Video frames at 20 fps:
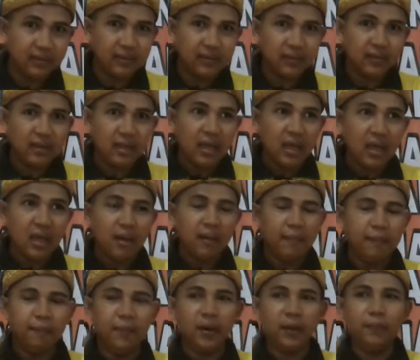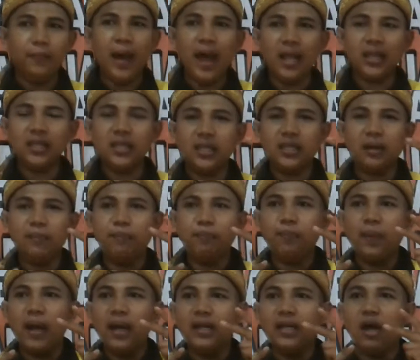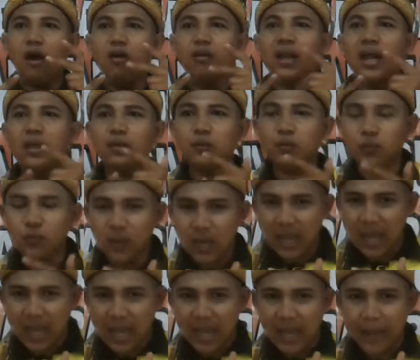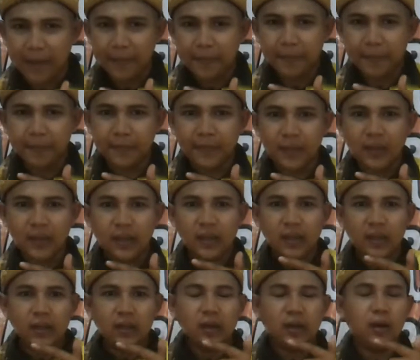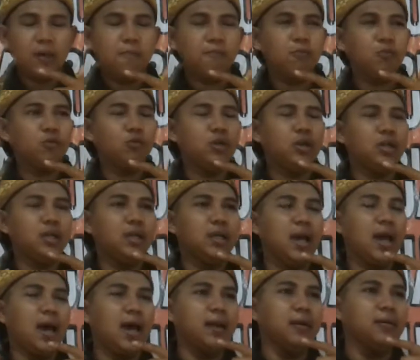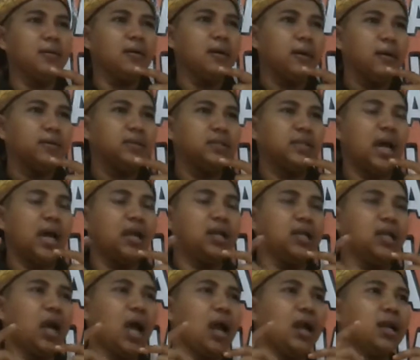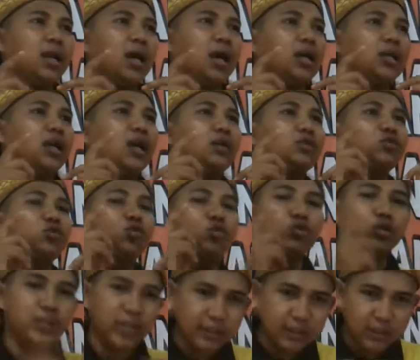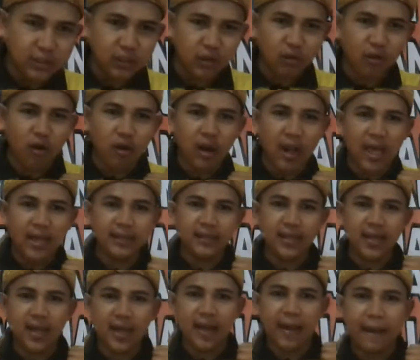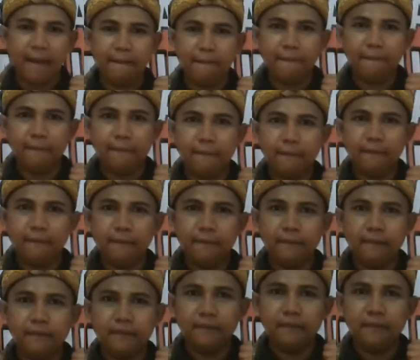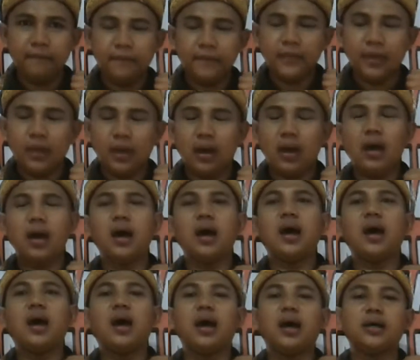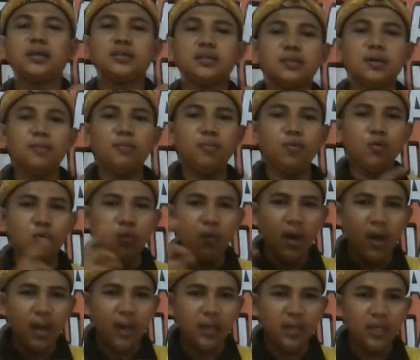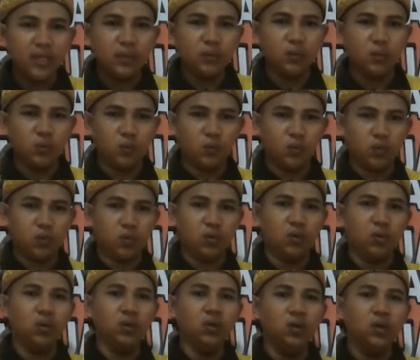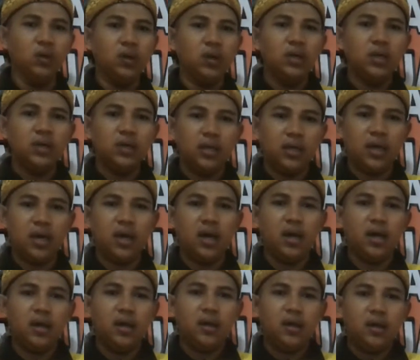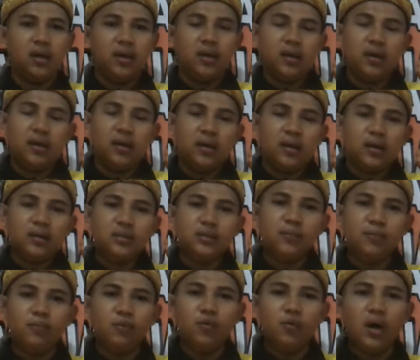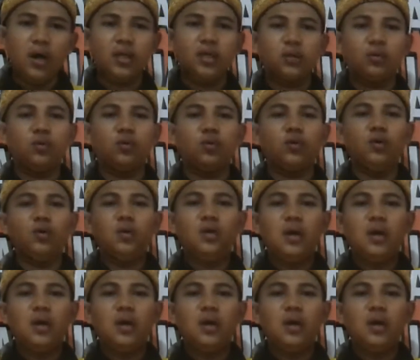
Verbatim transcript: Iya. Berbakti kepada orang tua. Iya. Kemudian jadi anak yang sukses di sekolahnya. Iya. Ah, semua itu ya semua itu